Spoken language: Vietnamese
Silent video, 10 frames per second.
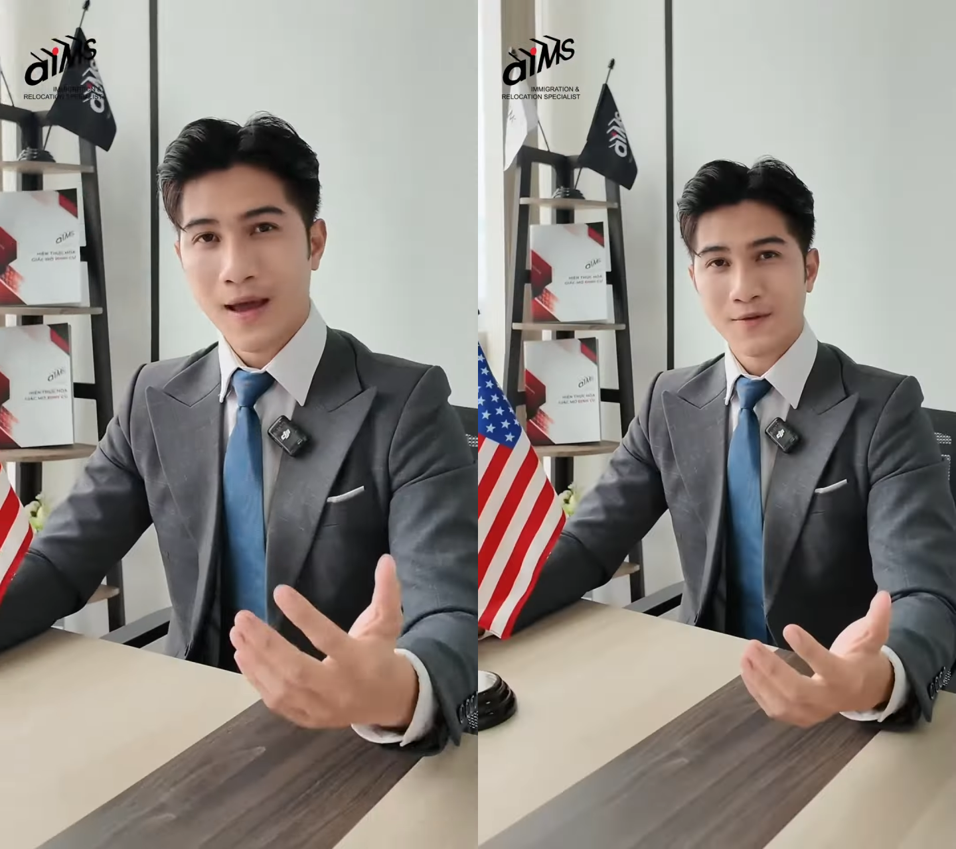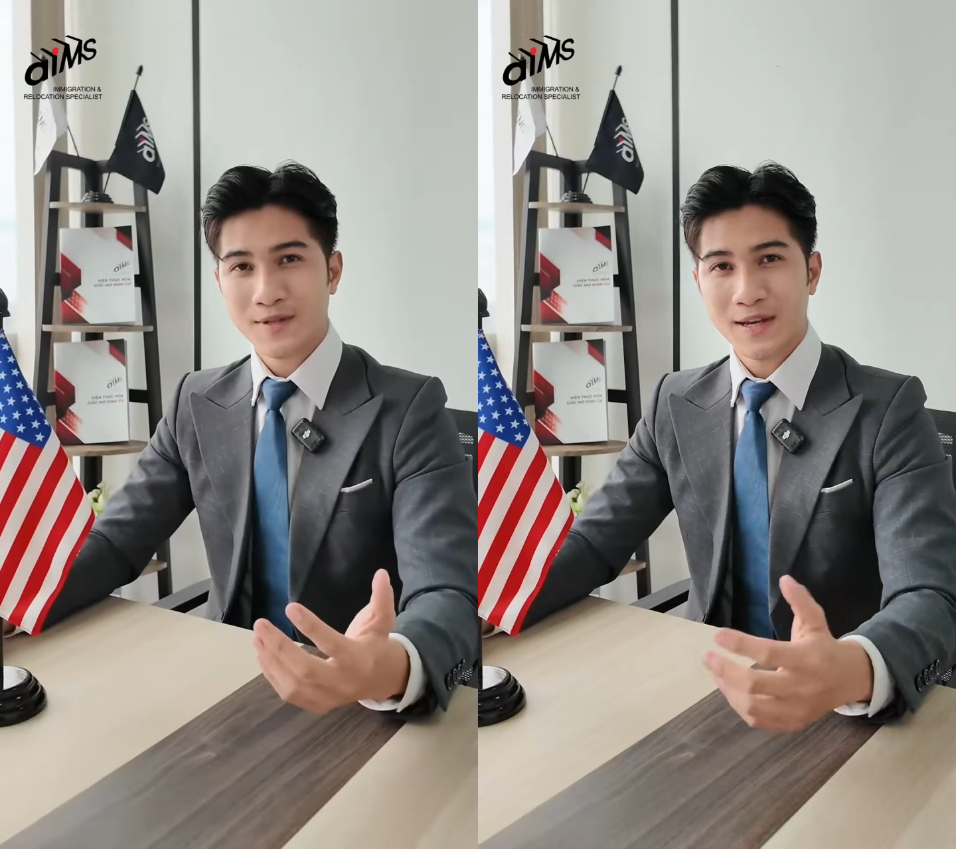
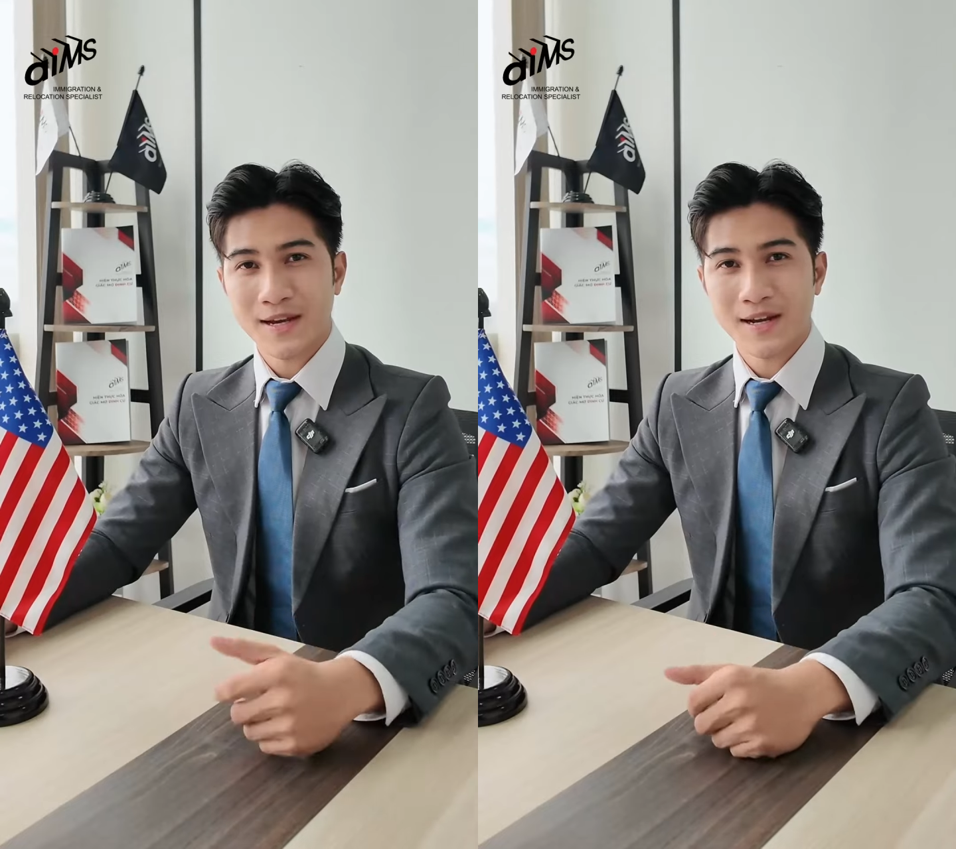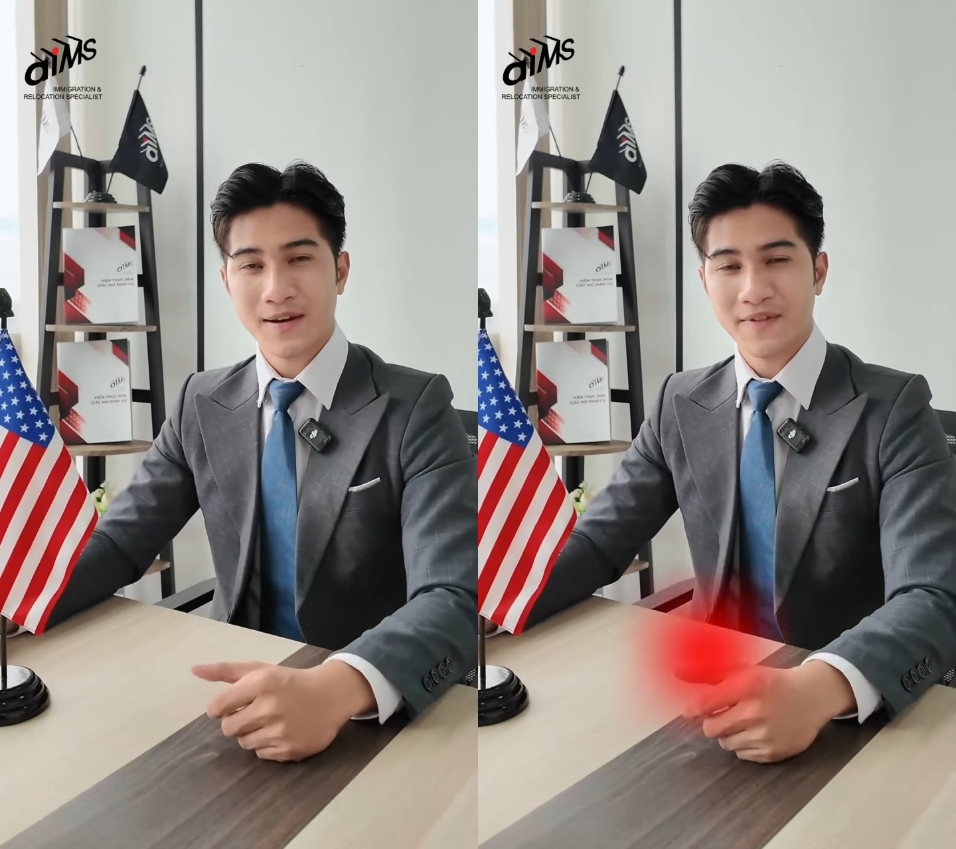LC
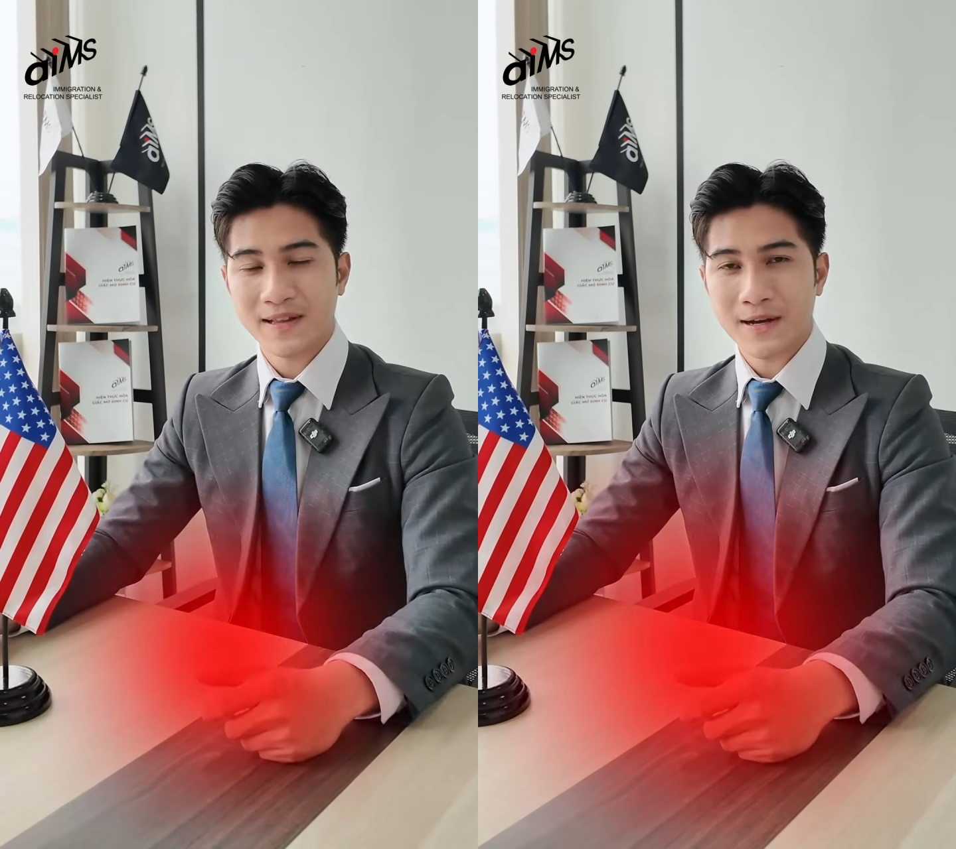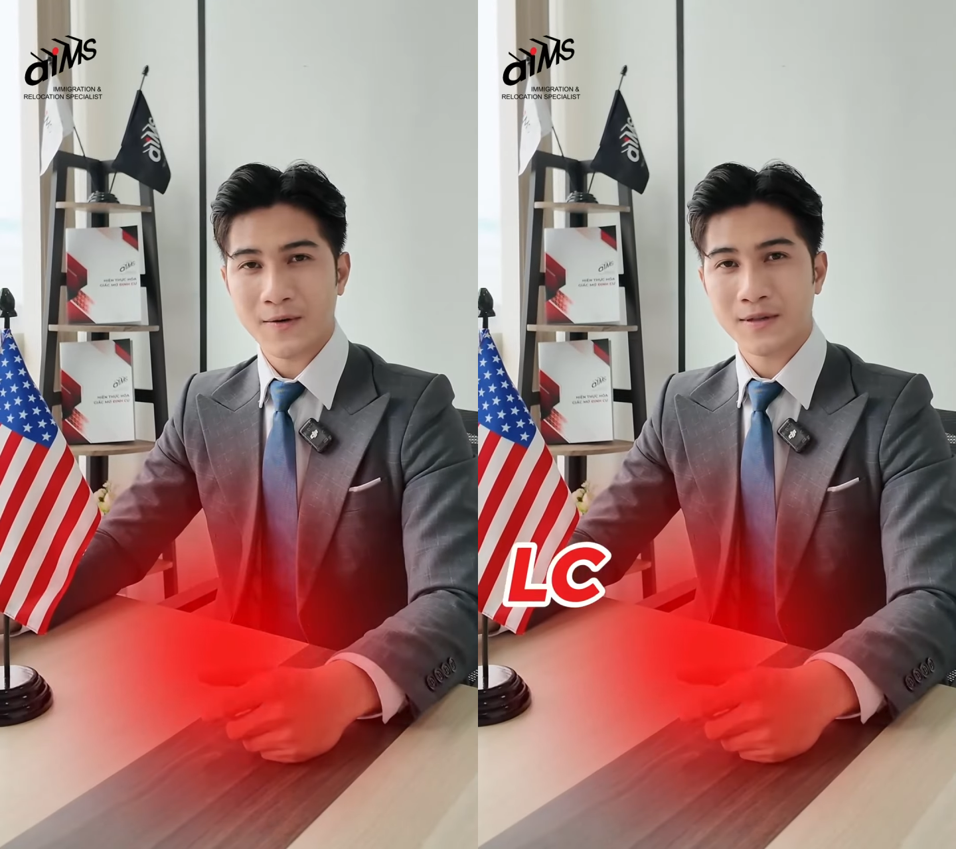là
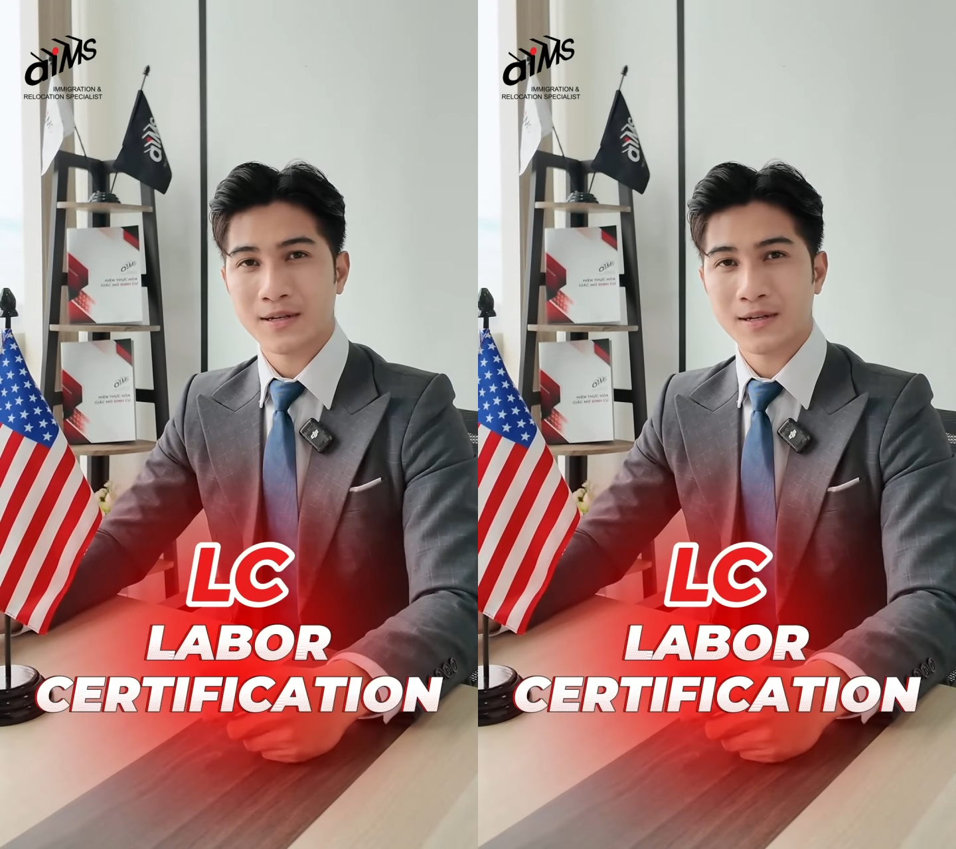viết tắt của